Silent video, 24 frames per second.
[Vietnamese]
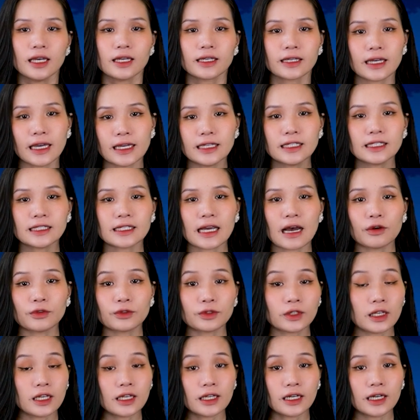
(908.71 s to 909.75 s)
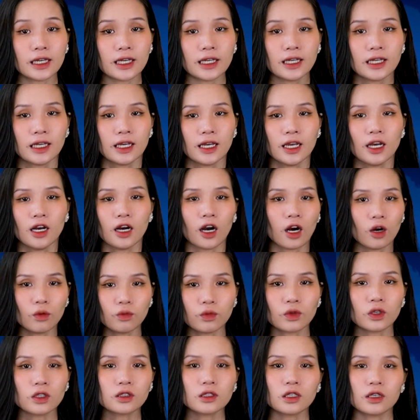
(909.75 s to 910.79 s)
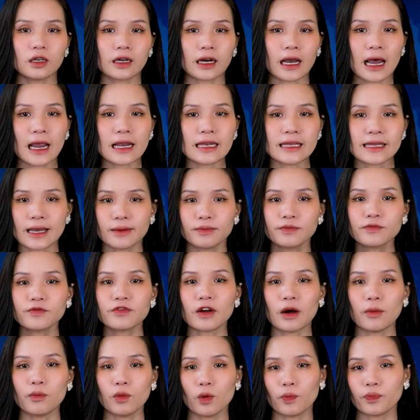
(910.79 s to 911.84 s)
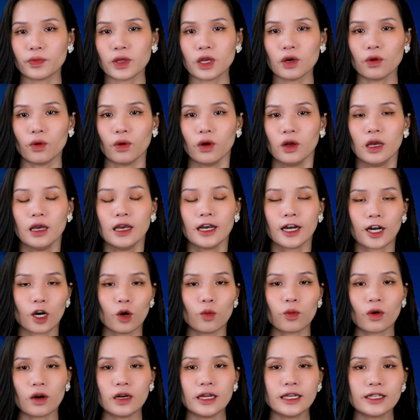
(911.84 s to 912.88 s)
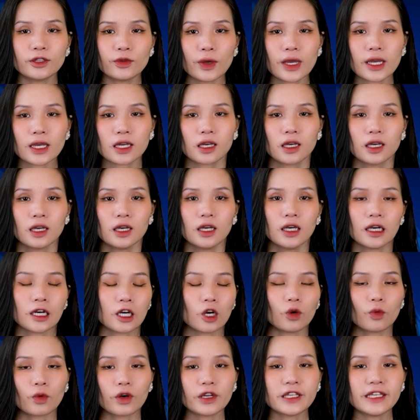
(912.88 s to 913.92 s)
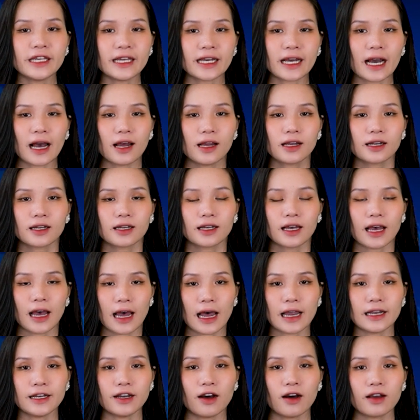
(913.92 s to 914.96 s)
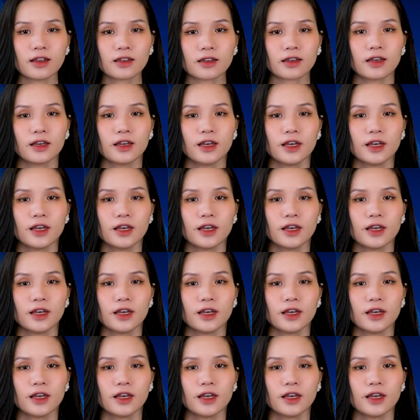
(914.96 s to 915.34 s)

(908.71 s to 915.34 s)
Nghĩ sao thì nghĩ, không có thực hành nhắm vào mục tiêu, không có lý thuyết, không có gì cả, anh nói.